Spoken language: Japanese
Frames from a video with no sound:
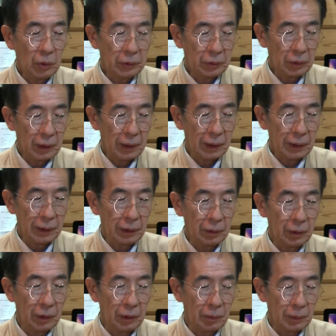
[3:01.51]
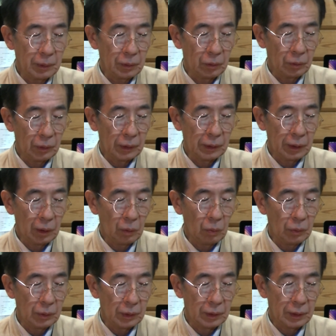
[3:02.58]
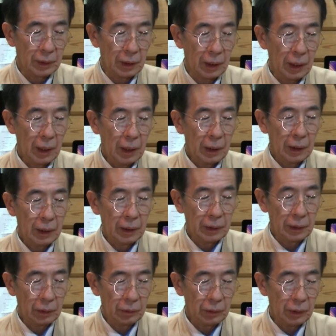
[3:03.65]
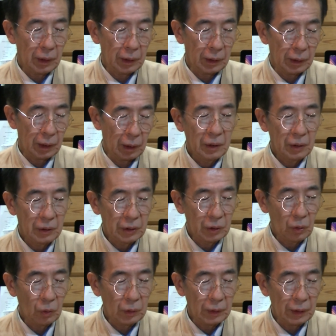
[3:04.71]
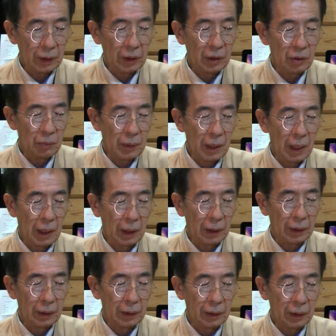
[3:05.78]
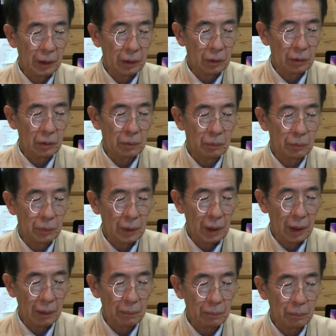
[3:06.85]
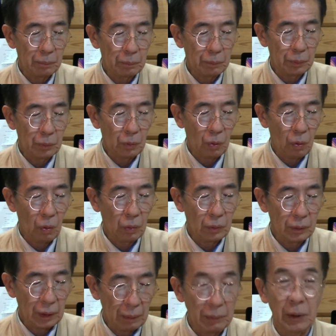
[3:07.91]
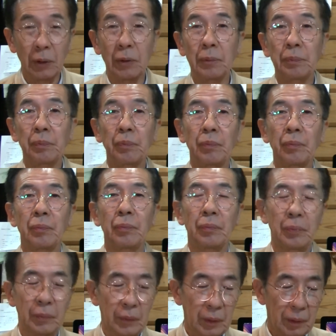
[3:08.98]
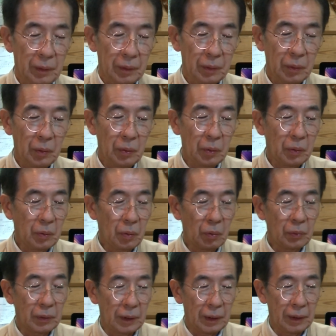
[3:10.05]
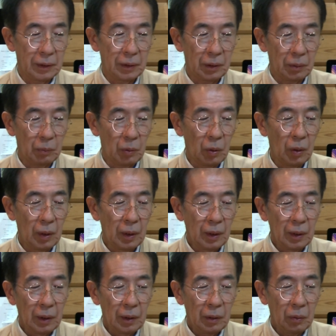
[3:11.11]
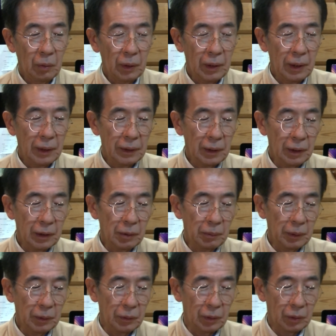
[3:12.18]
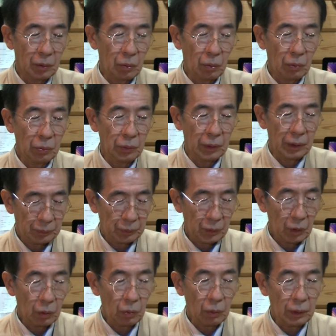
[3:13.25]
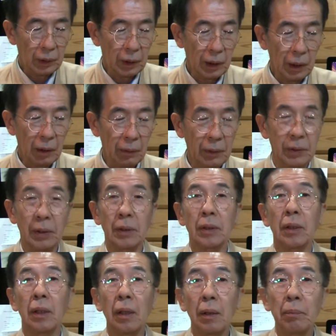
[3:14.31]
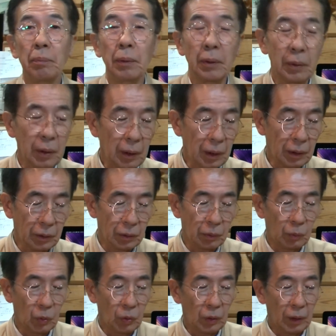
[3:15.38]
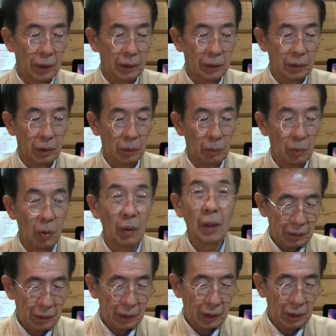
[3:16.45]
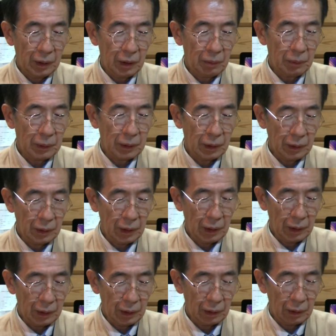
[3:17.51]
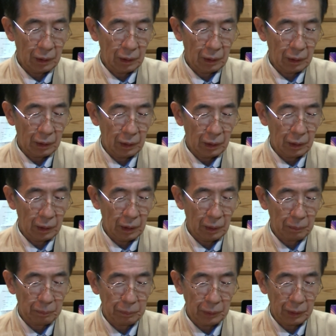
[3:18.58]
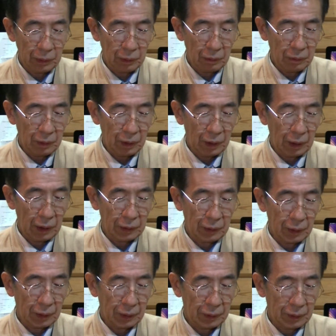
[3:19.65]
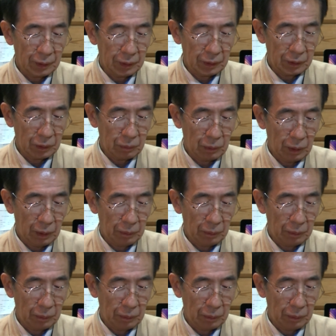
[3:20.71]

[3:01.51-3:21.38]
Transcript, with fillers: う一度検索入れてますので下の方にですね検索履歴で自動的に夢が叶っていくブレインプログラミングという本なんですけどもこれ検索しますのでこういうふうにこれ定価はですね1800円ぐらいするものなんですけどもできれば1000円以下で、え800円ぐらいで買いたかったんですけども